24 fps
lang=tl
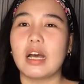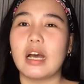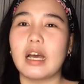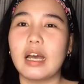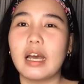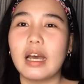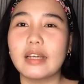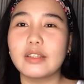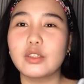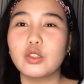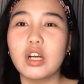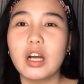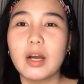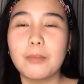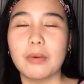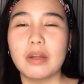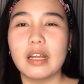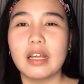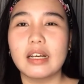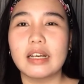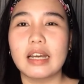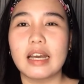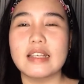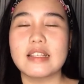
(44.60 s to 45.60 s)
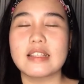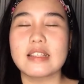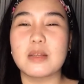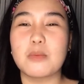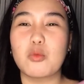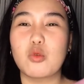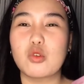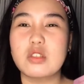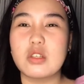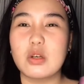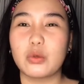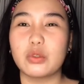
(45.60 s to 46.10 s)
Ah, ito nga pala, guys.
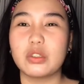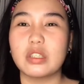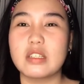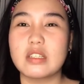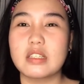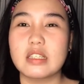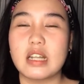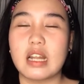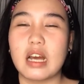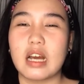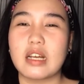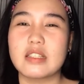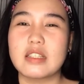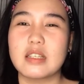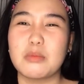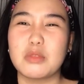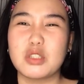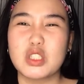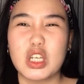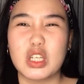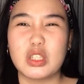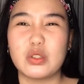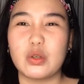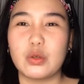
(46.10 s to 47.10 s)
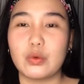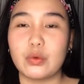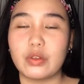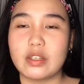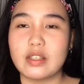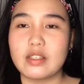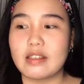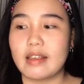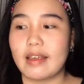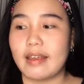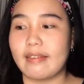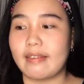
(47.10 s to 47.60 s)
Nabuksan ko na sila kasi masyado akong
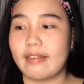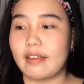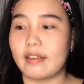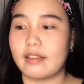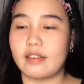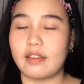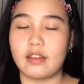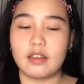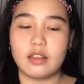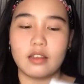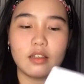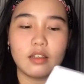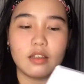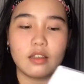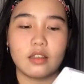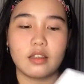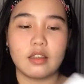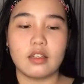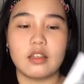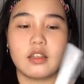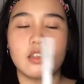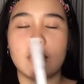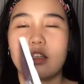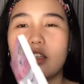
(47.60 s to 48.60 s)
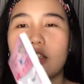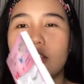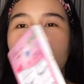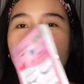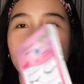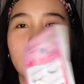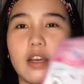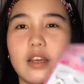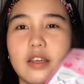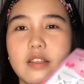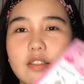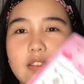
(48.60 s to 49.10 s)
excited. Ito,
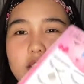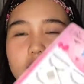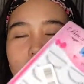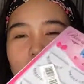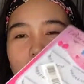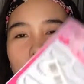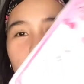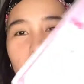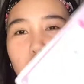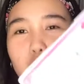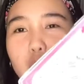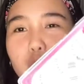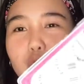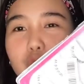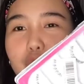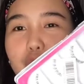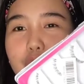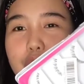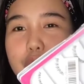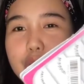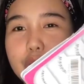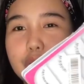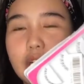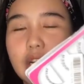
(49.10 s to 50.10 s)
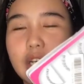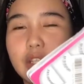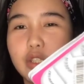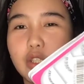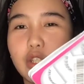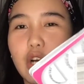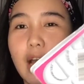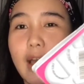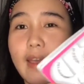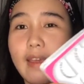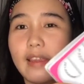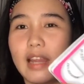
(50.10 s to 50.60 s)
guys. Yung,
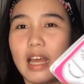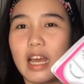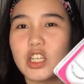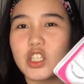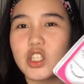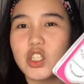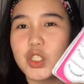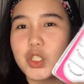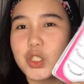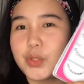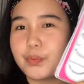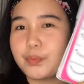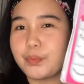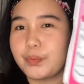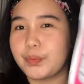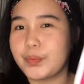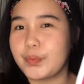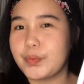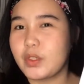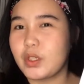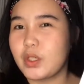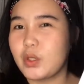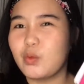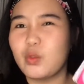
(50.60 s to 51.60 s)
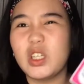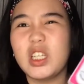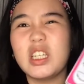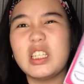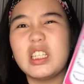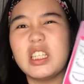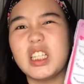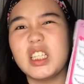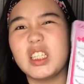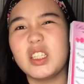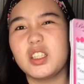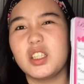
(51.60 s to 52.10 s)
ano, eyelash. Wala
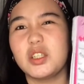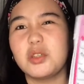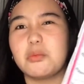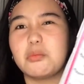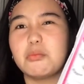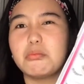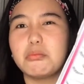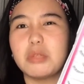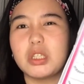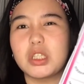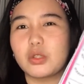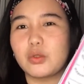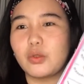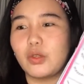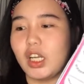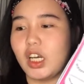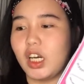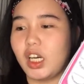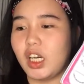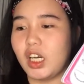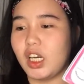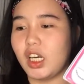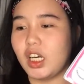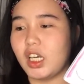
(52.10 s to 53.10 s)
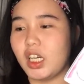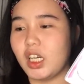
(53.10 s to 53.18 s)
lang, bet ko lang.